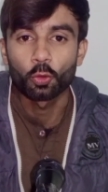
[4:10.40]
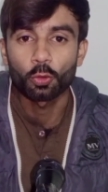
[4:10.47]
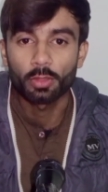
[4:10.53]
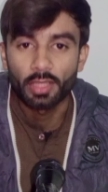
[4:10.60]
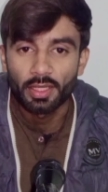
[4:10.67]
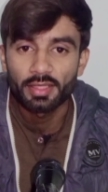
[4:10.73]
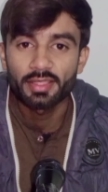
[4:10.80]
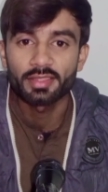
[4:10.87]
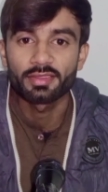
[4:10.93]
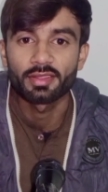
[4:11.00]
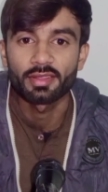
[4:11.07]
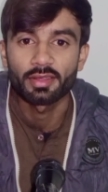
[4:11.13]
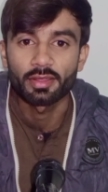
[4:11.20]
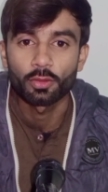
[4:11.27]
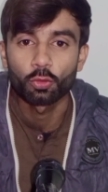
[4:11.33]
लोग गालियां
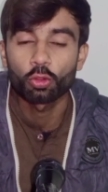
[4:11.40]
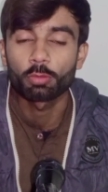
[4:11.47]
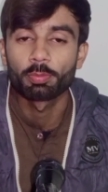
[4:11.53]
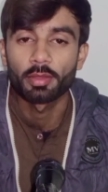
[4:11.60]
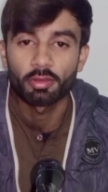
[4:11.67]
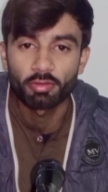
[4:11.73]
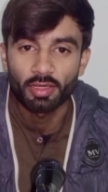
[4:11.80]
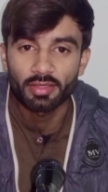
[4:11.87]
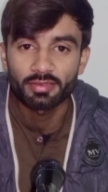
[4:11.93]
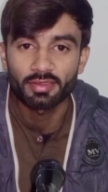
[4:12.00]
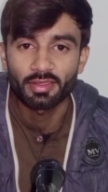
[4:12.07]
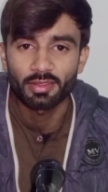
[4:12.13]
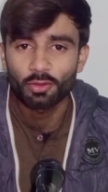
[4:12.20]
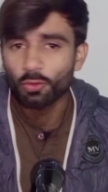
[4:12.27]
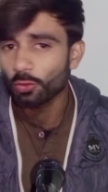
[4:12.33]
दे रहे हैं लोग बकवास
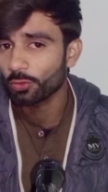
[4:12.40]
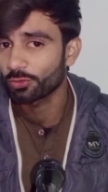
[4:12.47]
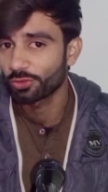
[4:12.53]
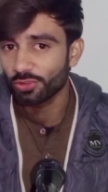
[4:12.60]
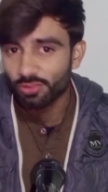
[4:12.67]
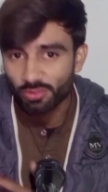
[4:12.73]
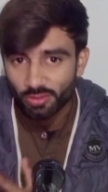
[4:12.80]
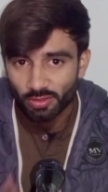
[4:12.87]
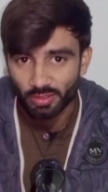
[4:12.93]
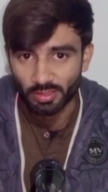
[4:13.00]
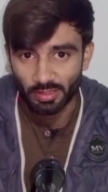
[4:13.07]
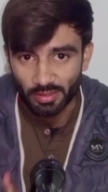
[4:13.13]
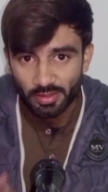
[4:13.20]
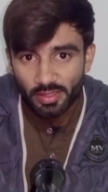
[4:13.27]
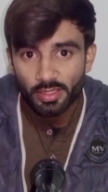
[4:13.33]
कर रहे हैं और
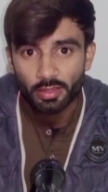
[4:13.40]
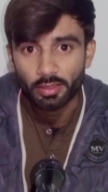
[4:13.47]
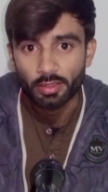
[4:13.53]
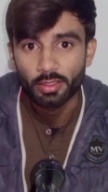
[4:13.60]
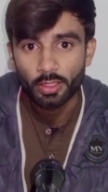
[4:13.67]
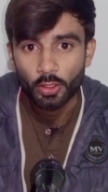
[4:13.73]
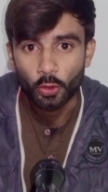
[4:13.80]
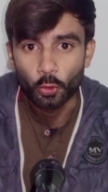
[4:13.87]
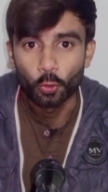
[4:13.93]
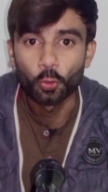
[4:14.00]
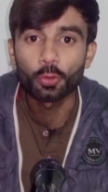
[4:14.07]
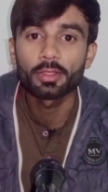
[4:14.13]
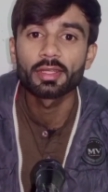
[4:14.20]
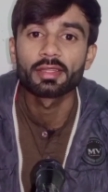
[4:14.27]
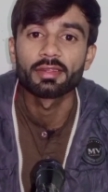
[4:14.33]
जिसके लिए
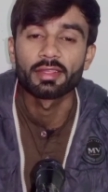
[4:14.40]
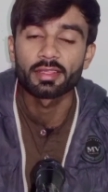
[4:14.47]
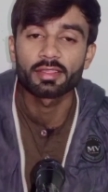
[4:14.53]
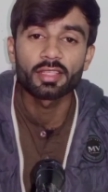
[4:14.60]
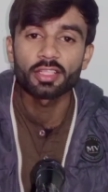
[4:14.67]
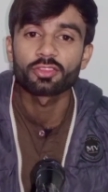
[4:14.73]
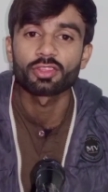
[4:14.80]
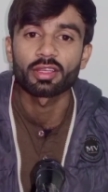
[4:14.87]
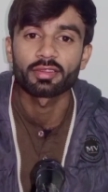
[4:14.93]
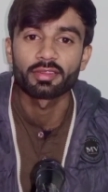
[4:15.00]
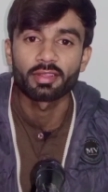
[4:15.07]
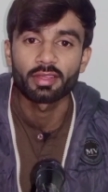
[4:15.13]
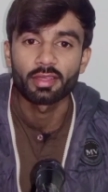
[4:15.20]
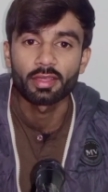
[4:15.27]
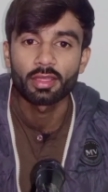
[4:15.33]
लोग इन्हें देखना
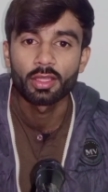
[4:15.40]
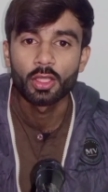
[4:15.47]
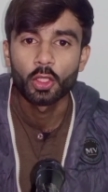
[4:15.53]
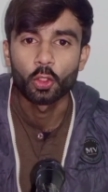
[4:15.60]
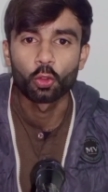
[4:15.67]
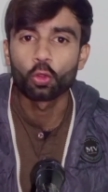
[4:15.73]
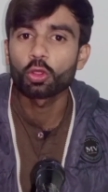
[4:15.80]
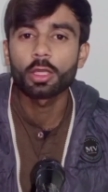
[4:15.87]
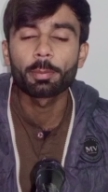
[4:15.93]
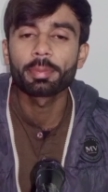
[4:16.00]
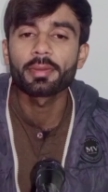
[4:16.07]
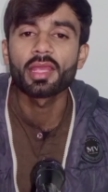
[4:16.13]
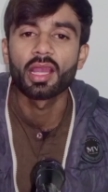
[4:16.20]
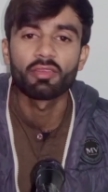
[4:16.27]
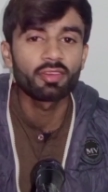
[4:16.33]
चाहते हैं लोग
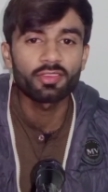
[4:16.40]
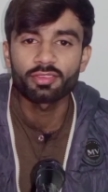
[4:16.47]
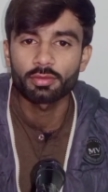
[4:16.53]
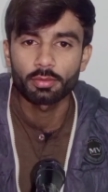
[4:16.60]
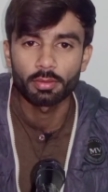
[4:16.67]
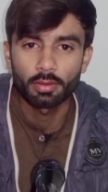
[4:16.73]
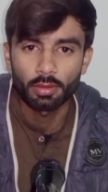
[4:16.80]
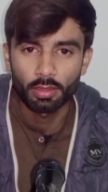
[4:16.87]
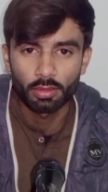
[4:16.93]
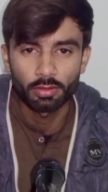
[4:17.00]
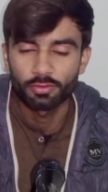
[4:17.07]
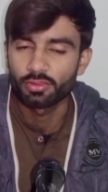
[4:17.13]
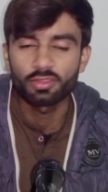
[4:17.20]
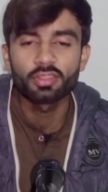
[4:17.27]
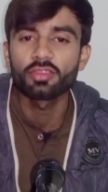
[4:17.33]
अपनी हवस
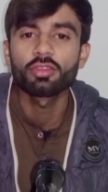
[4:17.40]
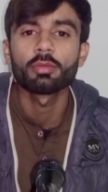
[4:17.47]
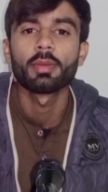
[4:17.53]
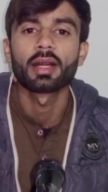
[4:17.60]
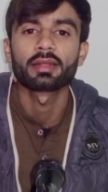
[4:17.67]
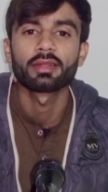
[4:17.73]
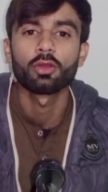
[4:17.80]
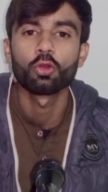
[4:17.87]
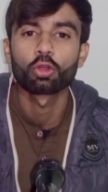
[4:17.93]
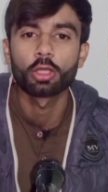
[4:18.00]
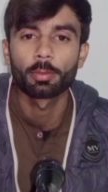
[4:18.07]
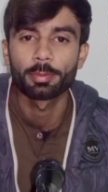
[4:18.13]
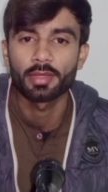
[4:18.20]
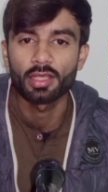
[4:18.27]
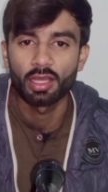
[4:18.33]
सीधी सी बात है
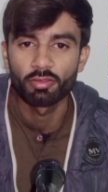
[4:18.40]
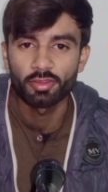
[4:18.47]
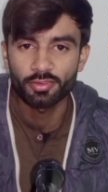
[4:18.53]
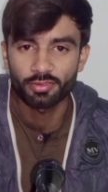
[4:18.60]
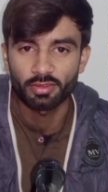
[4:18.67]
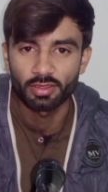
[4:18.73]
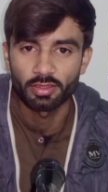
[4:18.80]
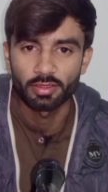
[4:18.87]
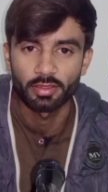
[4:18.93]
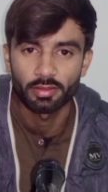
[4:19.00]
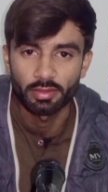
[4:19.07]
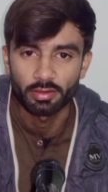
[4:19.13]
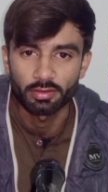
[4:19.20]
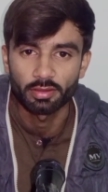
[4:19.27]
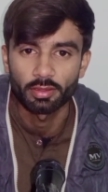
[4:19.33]
लोग अपनी हवस के लिए
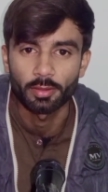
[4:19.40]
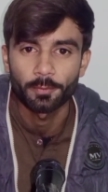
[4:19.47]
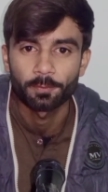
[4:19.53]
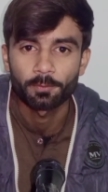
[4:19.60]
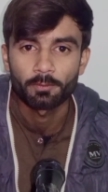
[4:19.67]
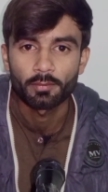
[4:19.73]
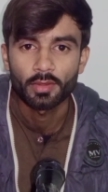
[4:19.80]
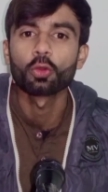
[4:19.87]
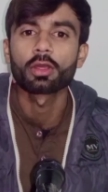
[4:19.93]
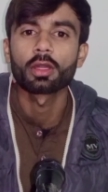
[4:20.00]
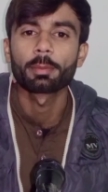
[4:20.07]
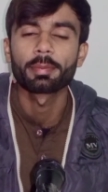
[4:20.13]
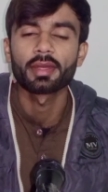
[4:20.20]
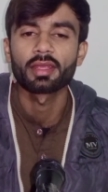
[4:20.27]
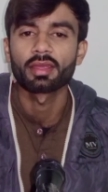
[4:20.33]
इन्हें देखते हैं
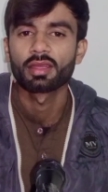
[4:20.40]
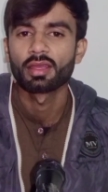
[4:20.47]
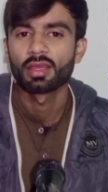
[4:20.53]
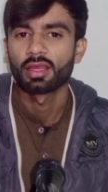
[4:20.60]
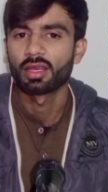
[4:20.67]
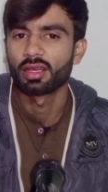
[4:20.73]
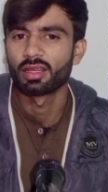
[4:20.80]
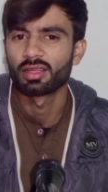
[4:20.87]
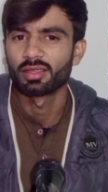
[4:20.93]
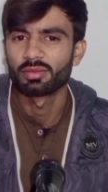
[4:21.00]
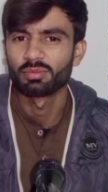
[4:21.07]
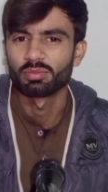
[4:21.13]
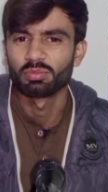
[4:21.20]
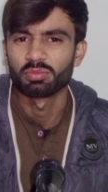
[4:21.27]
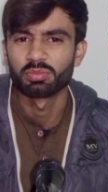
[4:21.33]
लोग अपने आ,
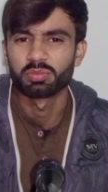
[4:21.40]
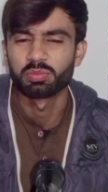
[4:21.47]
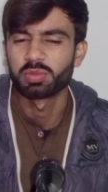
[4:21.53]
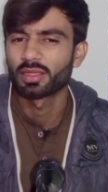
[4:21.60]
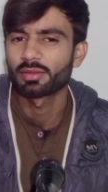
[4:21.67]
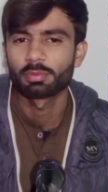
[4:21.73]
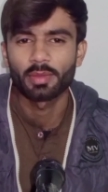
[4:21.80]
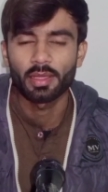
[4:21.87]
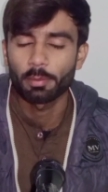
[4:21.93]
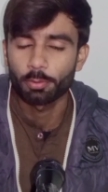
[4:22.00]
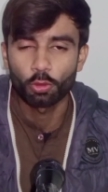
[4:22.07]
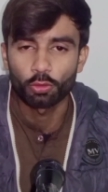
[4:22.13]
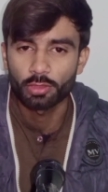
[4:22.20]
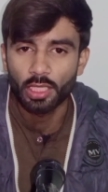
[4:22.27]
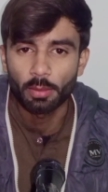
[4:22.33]
बस मैं
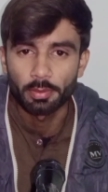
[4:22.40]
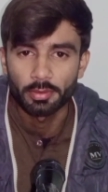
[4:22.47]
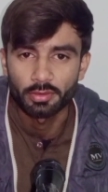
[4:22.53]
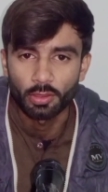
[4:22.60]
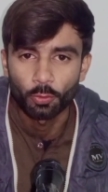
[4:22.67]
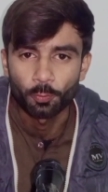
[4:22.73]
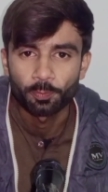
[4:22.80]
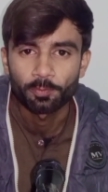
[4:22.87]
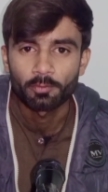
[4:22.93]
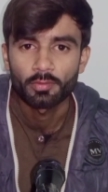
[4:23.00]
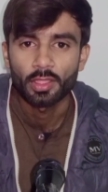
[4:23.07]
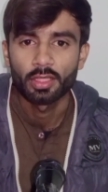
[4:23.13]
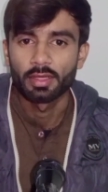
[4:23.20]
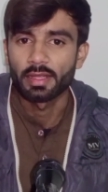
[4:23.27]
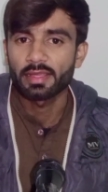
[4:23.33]
आपको क्या बताऊं
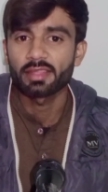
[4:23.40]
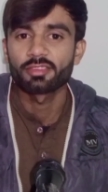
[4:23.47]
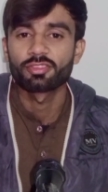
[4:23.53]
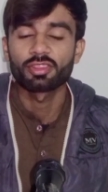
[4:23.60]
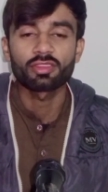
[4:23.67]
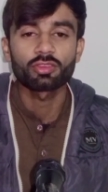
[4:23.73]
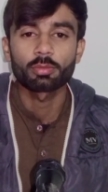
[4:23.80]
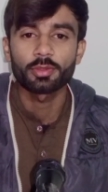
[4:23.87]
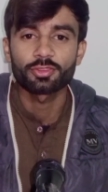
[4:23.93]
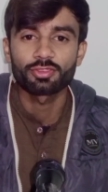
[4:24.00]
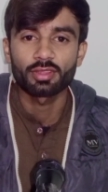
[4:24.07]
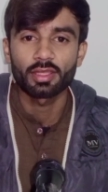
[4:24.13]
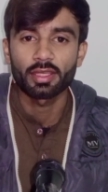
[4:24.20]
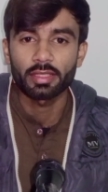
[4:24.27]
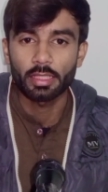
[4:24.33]
लेकिन ये
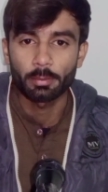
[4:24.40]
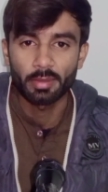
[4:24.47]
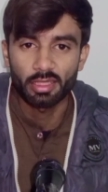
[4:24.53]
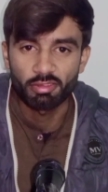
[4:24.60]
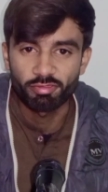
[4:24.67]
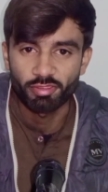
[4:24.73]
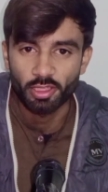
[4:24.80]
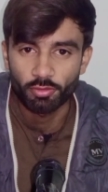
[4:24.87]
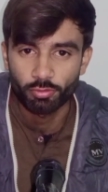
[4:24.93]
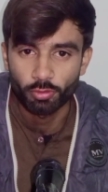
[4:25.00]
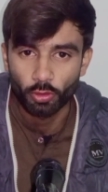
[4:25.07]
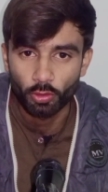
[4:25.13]
समझते हैं कि हमारी फ़ैन